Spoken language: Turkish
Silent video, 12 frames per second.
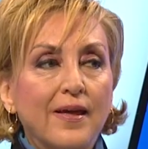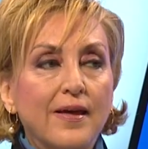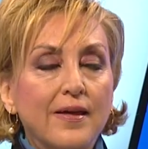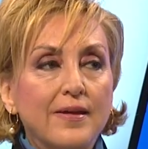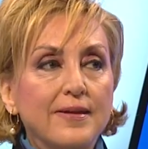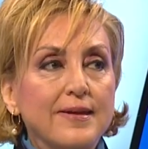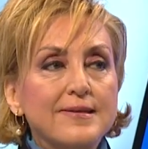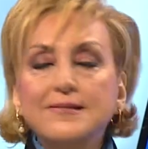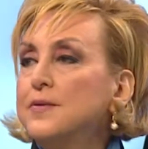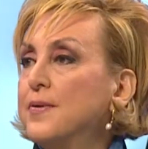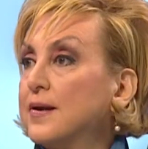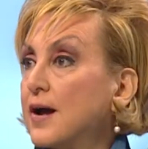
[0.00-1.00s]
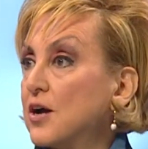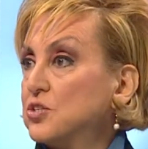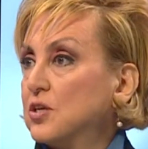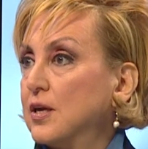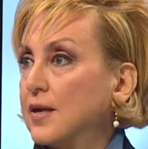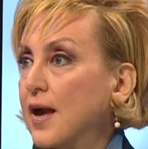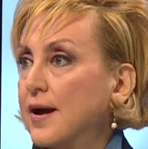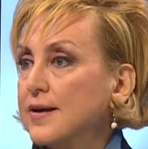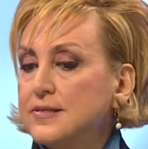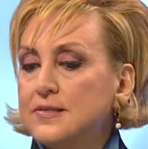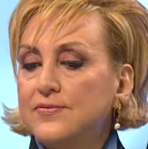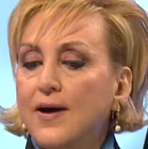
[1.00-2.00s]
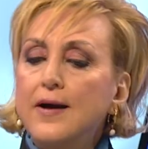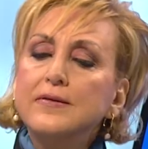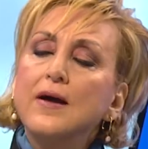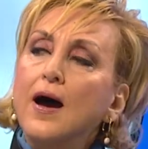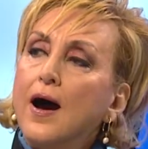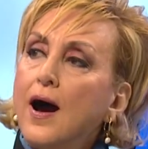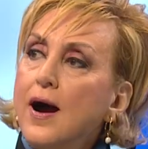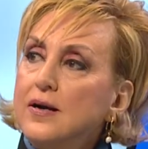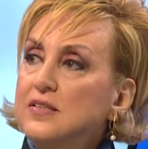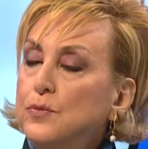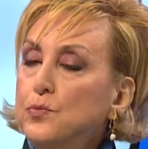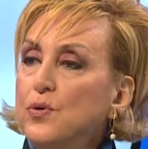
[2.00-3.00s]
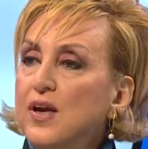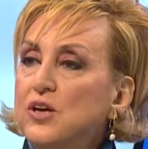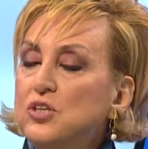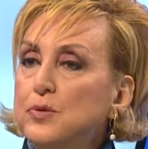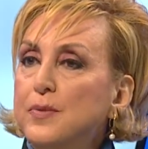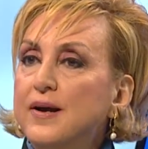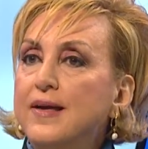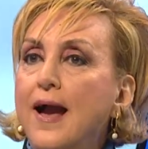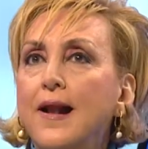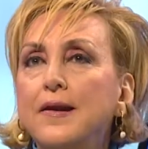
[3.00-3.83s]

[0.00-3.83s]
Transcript: e, gizli bir aşk hikayesi Kaç var. Kaç yaşında Artık bu yaşıma geldi.